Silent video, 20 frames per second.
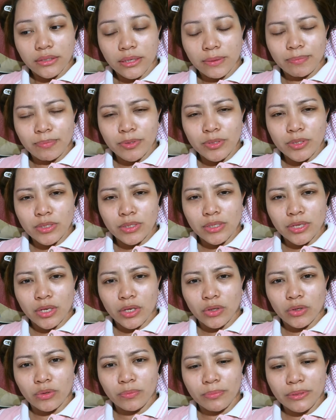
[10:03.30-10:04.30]
Tapos,
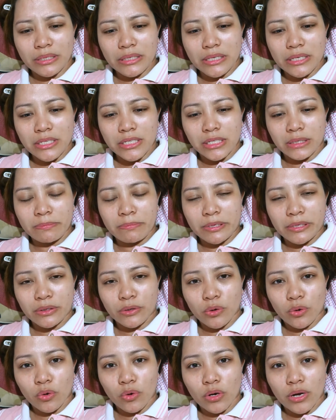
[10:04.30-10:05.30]
ngayon, pinag-iisipan
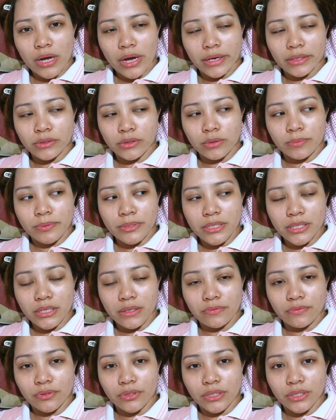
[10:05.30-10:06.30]
ko kung akat ko ba
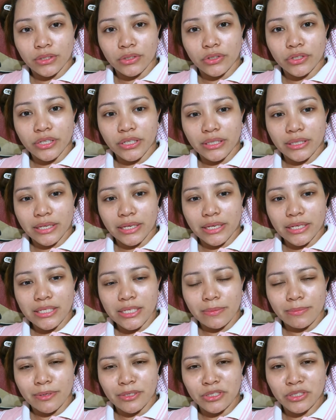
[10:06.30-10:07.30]
si Ivo dito or hindi.
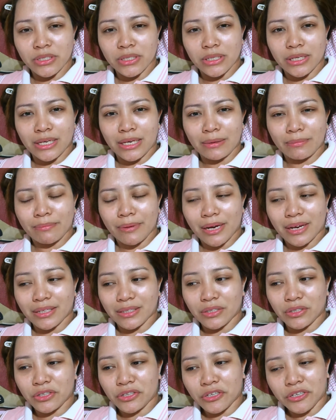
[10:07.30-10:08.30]
Kasi medyo nagiging
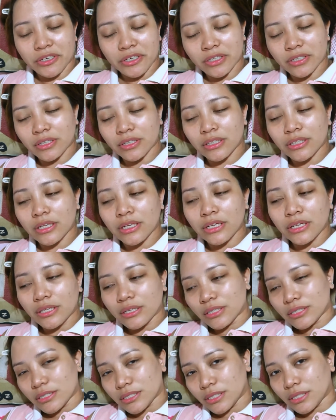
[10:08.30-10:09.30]
bad girl.
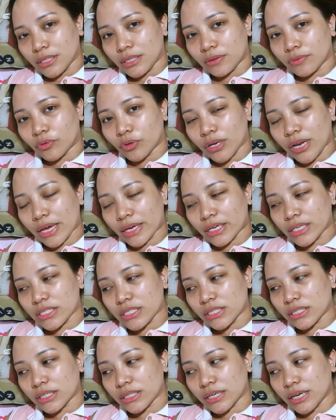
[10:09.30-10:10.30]
Si Ivo, lagi
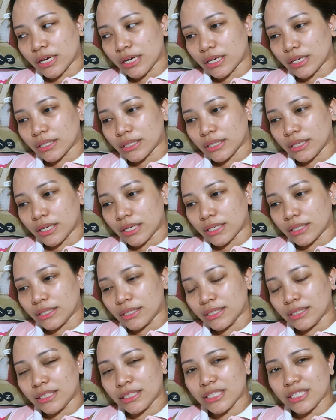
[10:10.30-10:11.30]
siya nagangat-ngat.
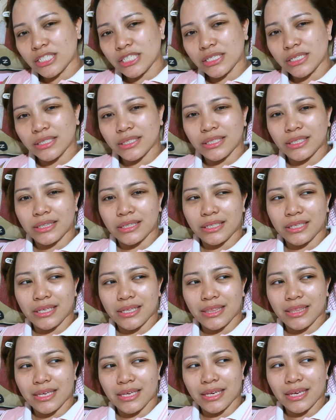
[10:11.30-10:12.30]
Hindi na siya
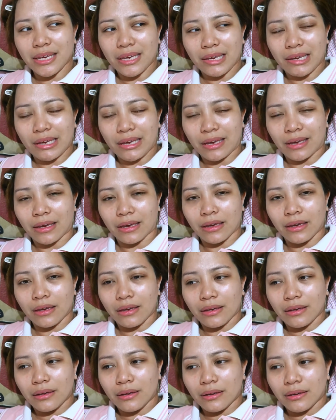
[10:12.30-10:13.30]
nagtititing.
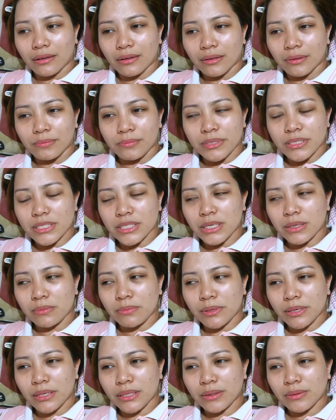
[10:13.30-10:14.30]
Basta,
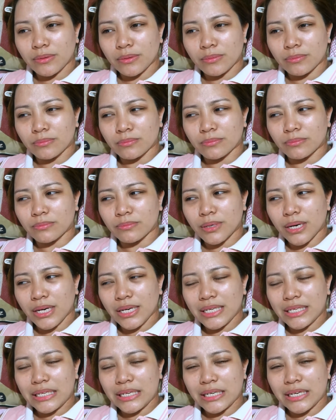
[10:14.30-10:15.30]
parang
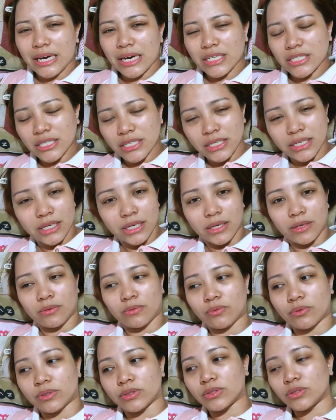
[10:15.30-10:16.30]
maaligaga siya na
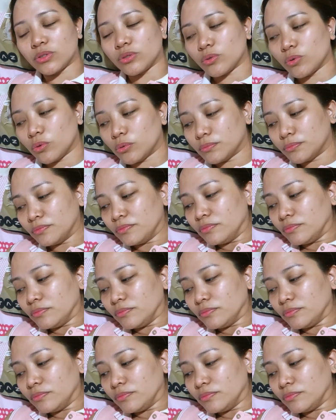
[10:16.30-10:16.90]
ewan. So,